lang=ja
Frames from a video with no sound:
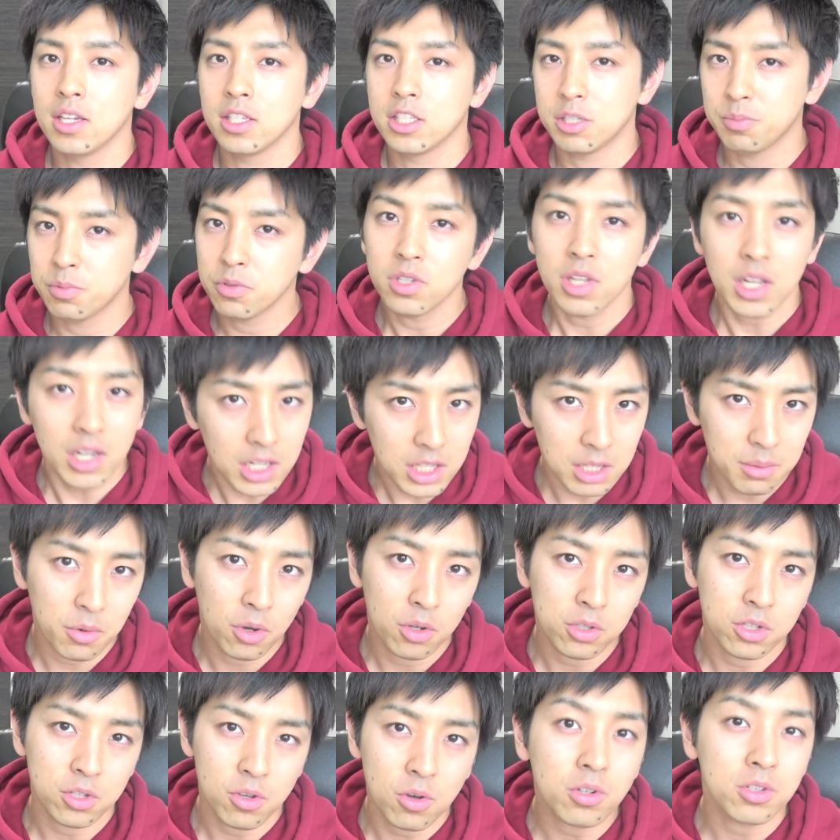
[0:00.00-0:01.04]
自分の中でも
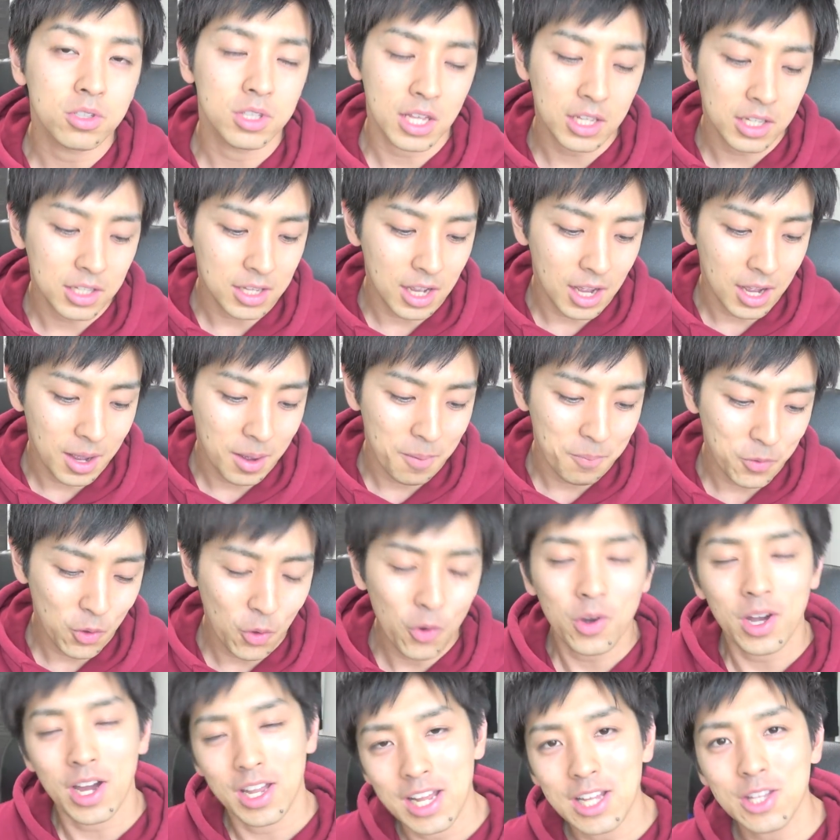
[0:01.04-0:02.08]
本当よくできた
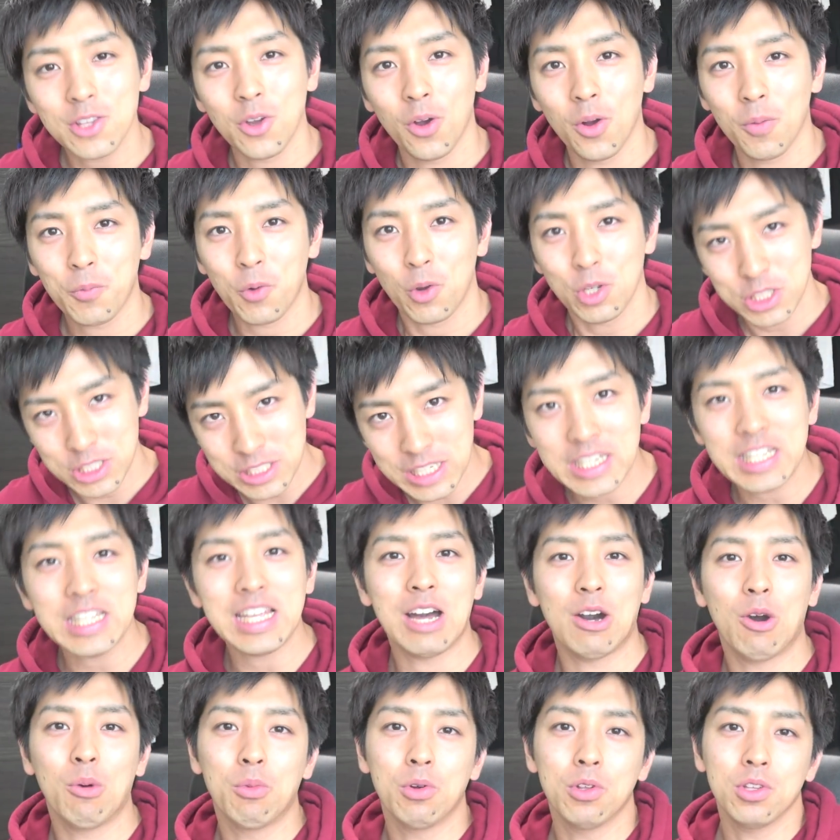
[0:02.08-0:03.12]
本かなと、個人的に
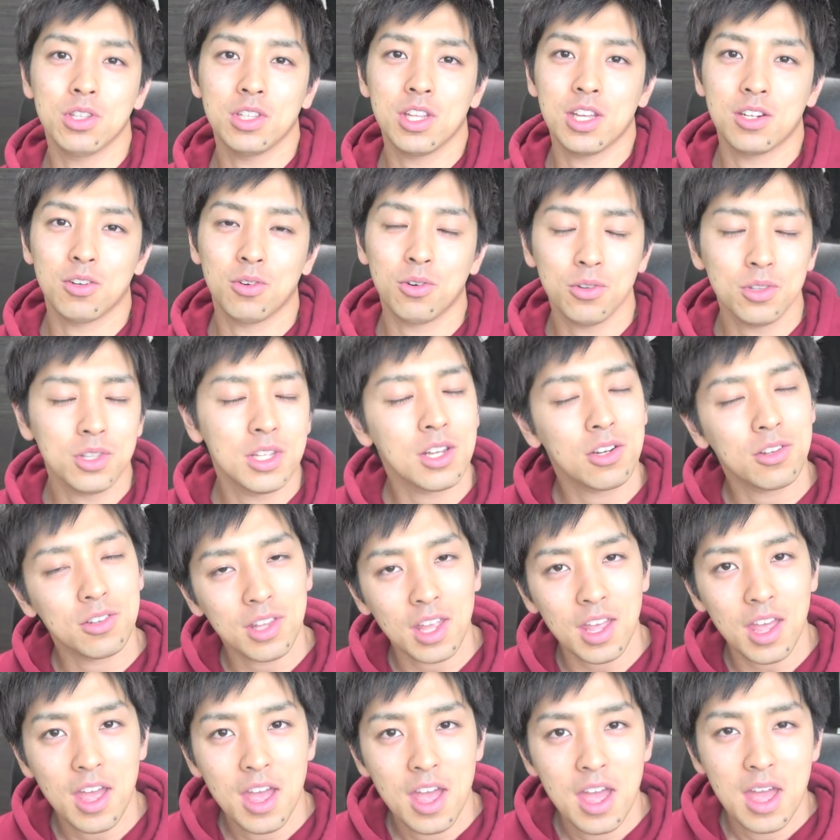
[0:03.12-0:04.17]
は思っている本なの
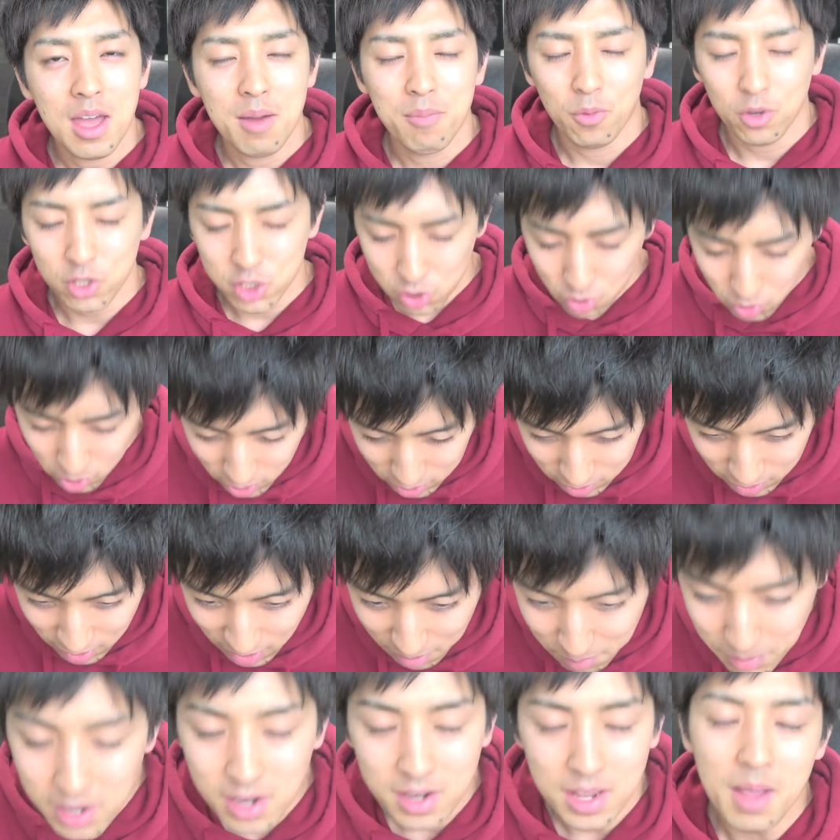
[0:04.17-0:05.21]
で、もしよかった
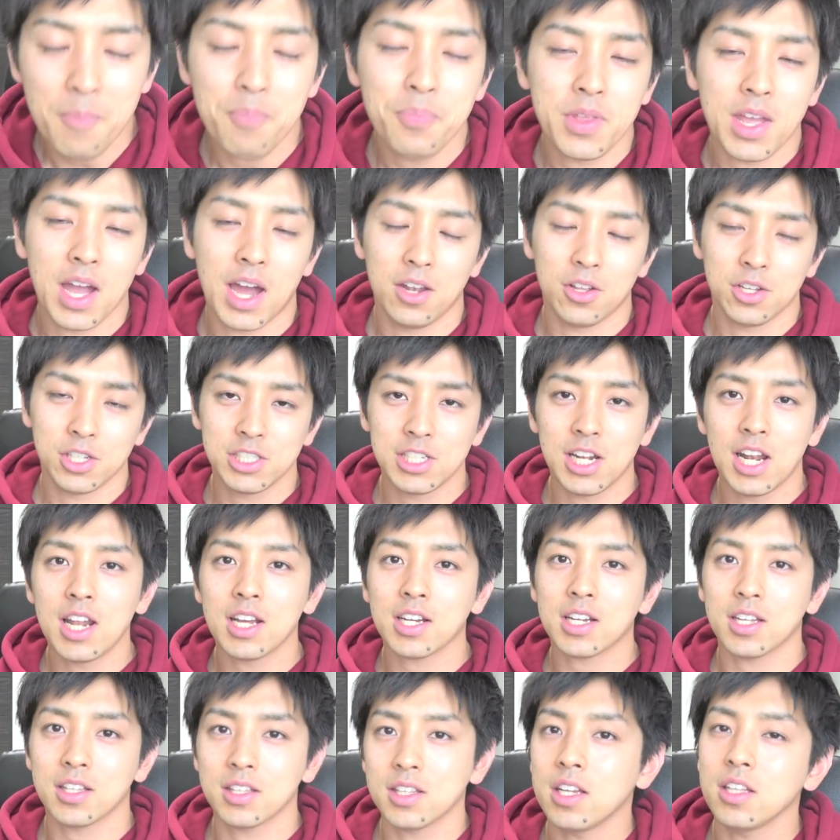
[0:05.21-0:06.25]
ら、まだね、あの、知ら
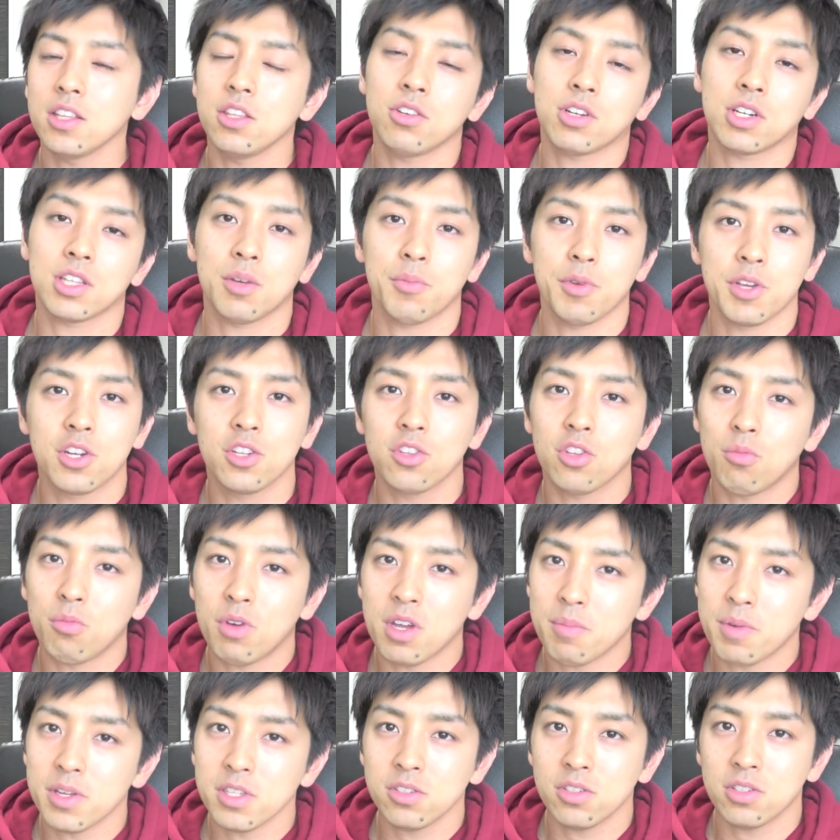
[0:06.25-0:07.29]
なかったっていう方もいると
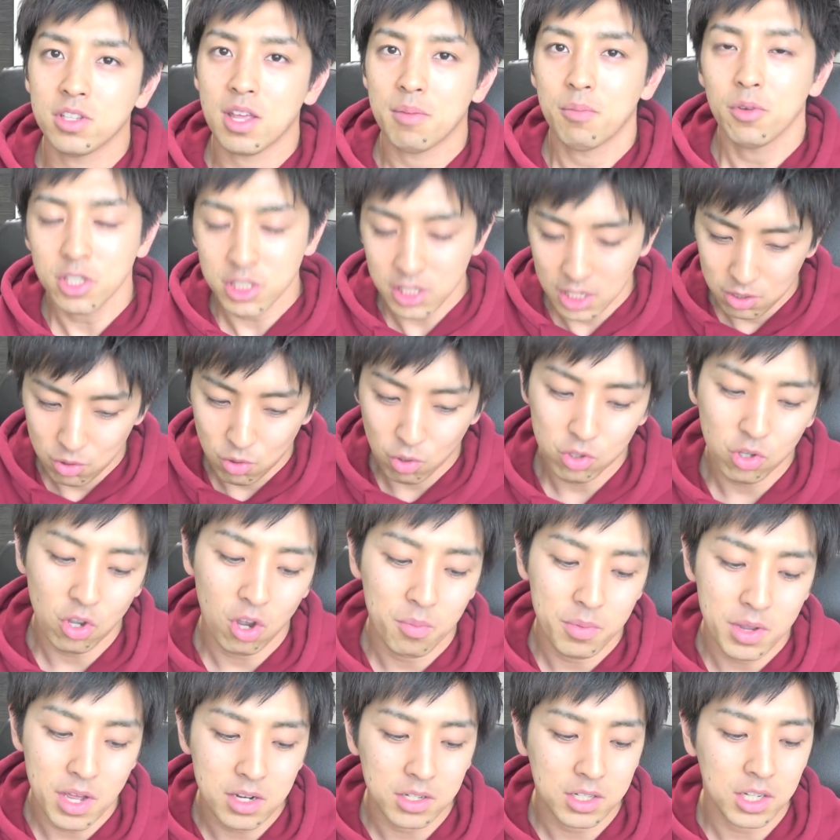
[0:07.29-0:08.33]
思いますので、もしご
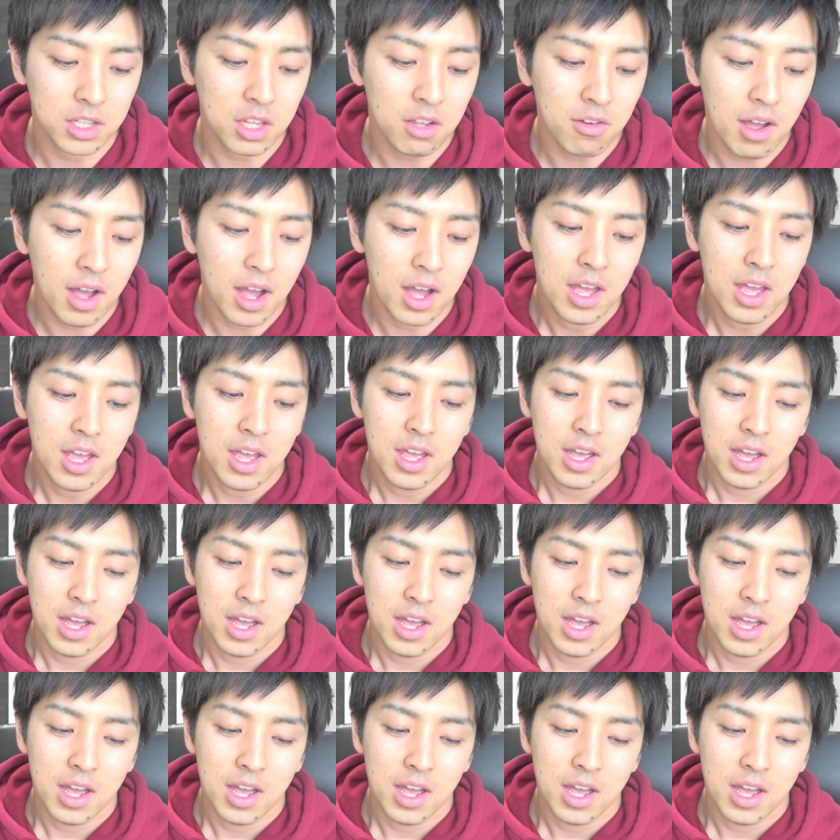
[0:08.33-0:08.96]
興味ある方は、